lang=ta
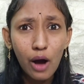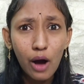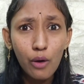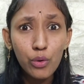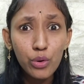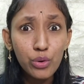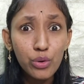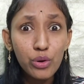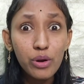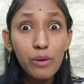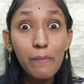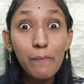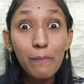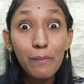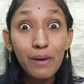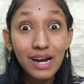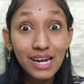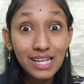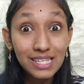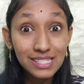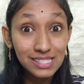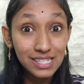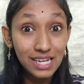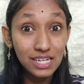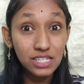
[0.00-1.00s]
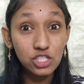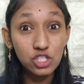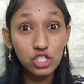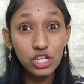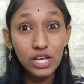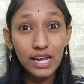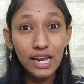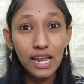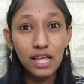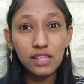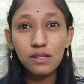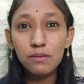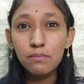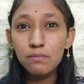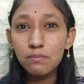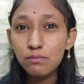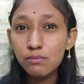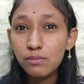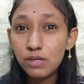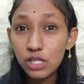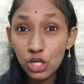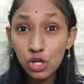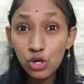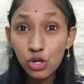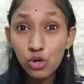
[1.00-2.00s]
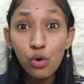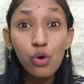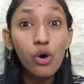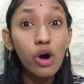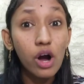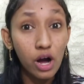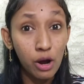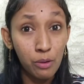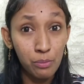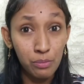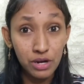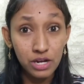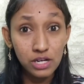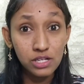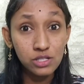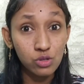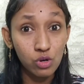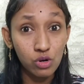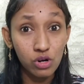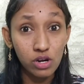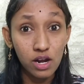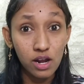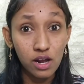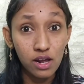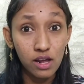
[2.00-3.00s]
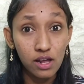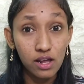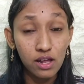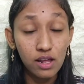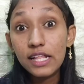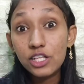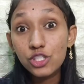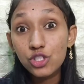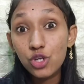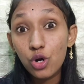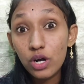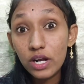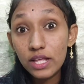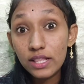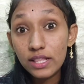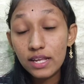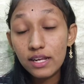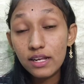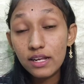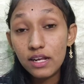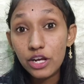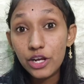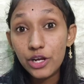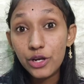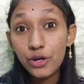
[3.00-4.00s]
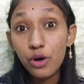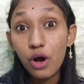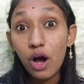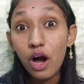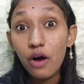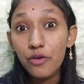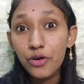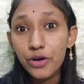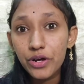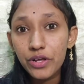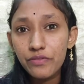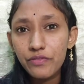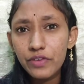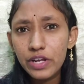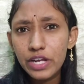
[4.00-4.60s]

அவர் ஒரு மனசாட்சியே இல்லாத மிருகம் அப்படின்னு சொல்கிறாங்க இந்த ஜோனத்தன் கலிண்டோ அவருடைய